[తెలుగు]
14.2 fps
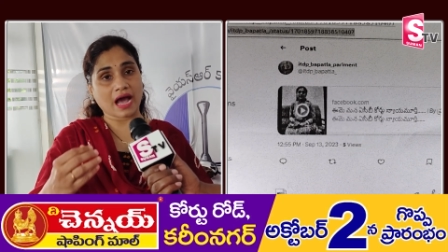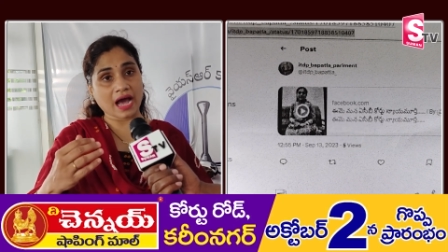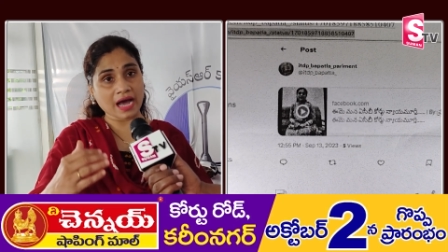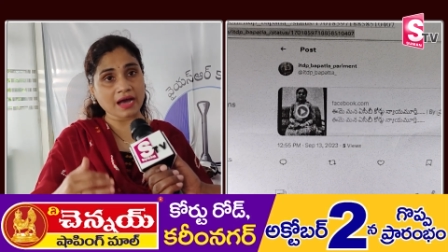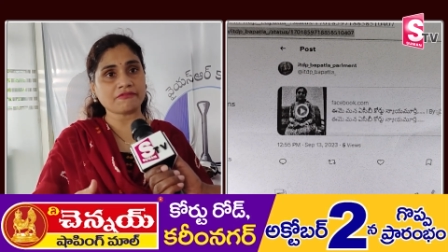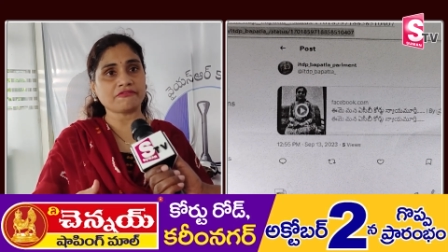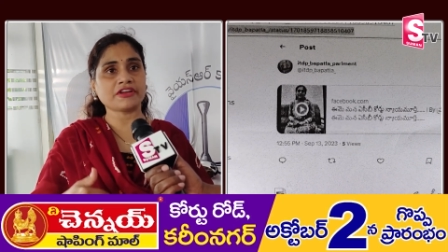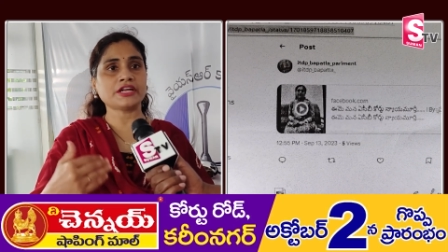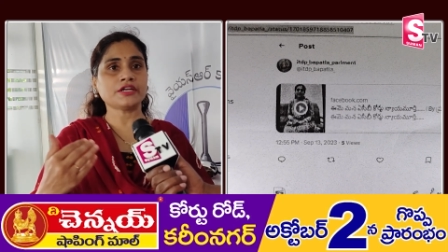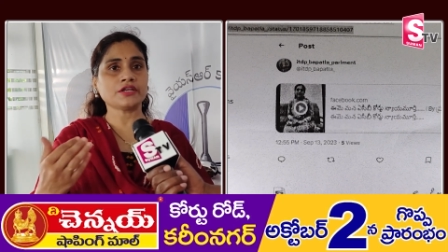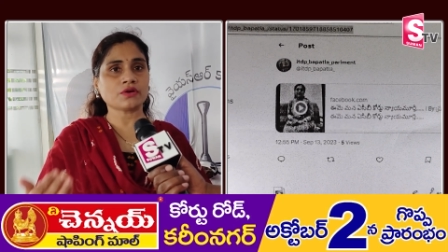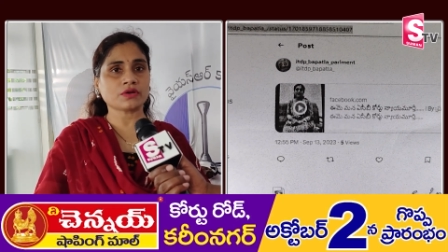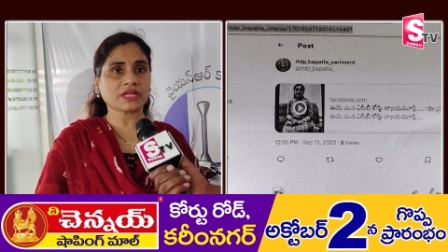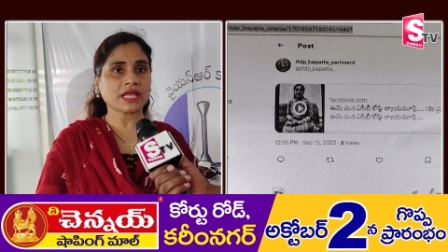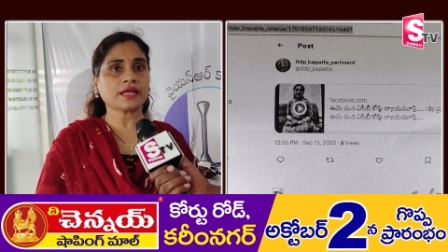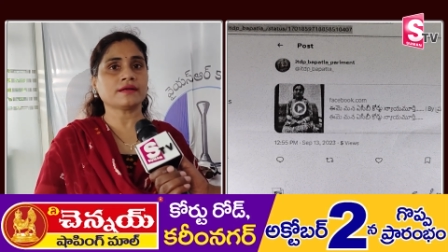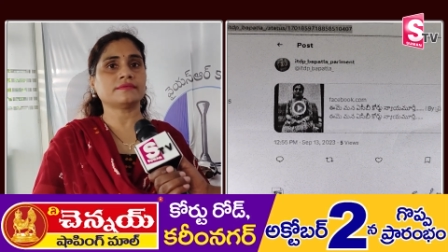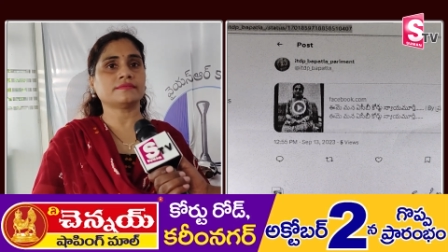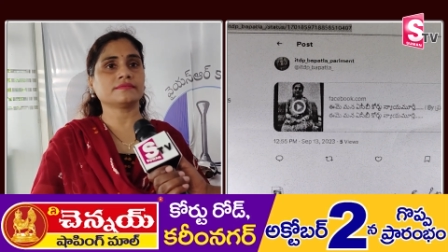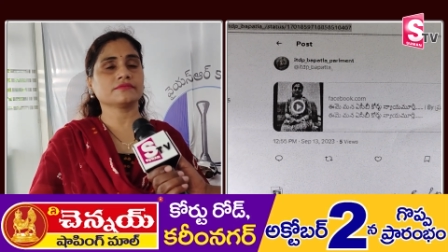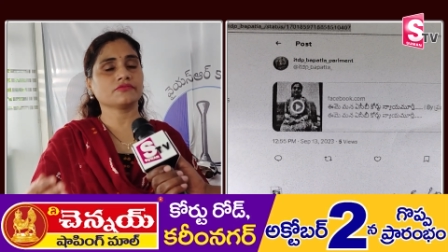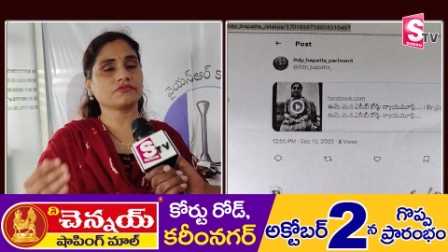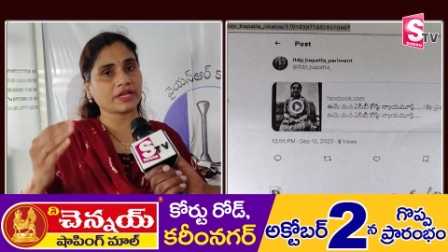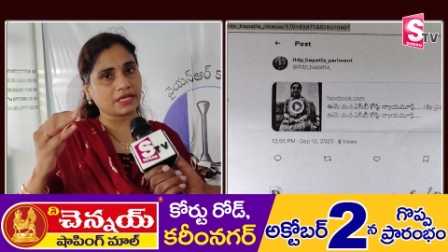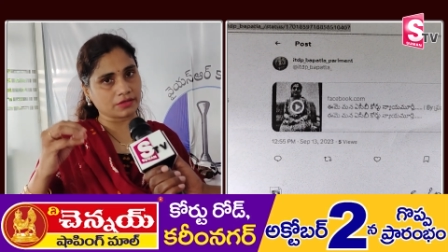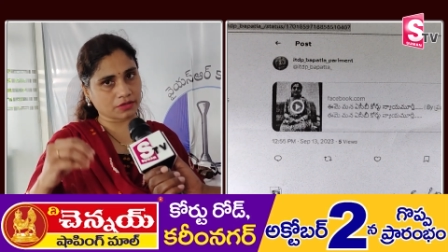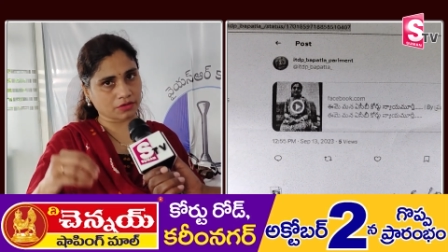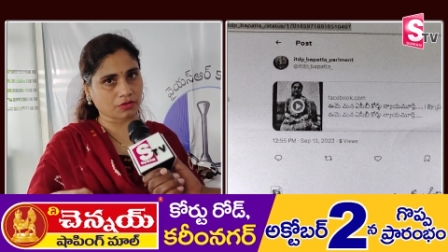ఆ వీడియోని
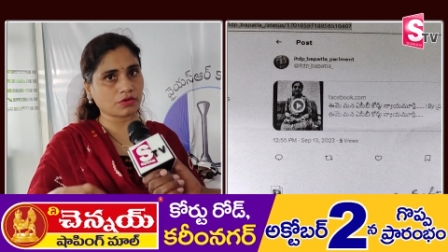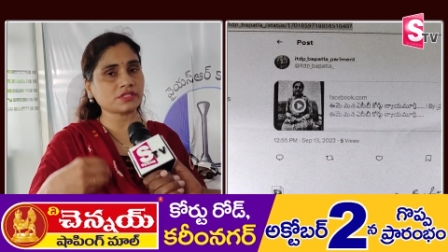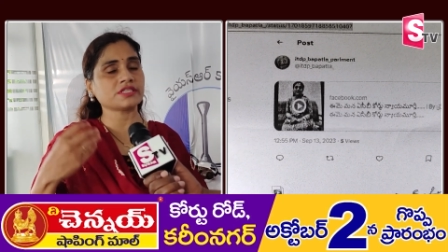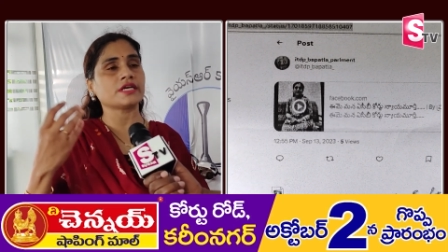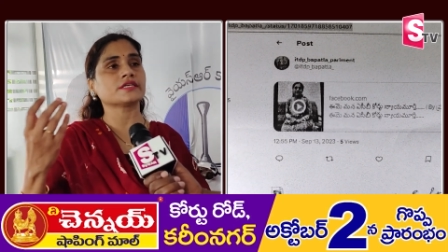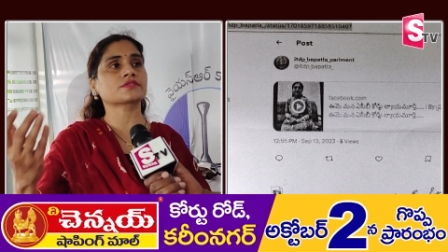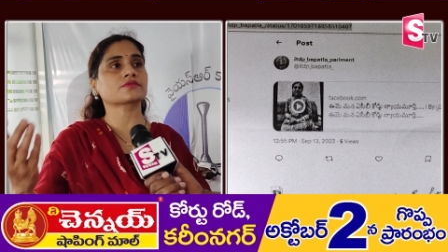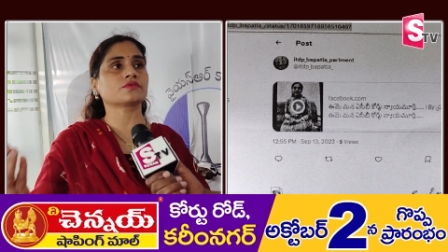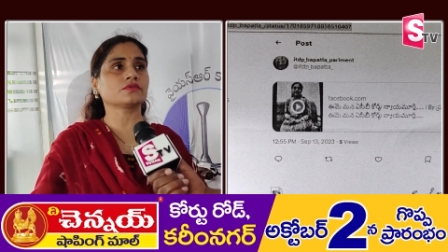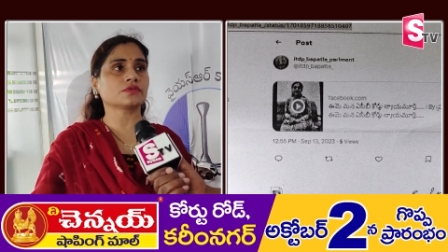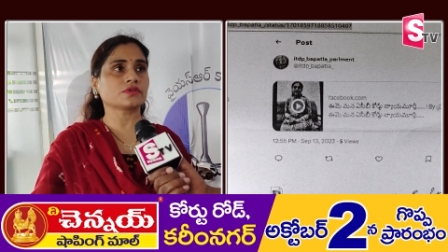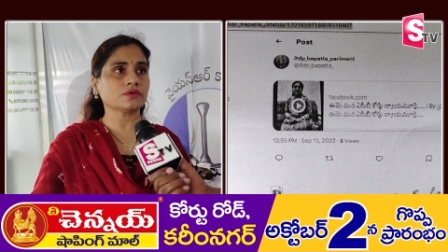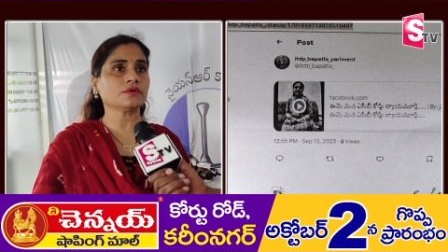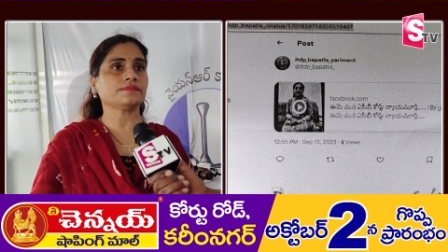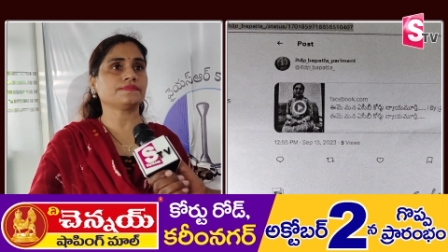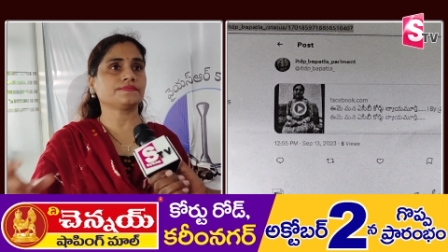వీళ్ళు ట్రోల్ చేసుకుంటూ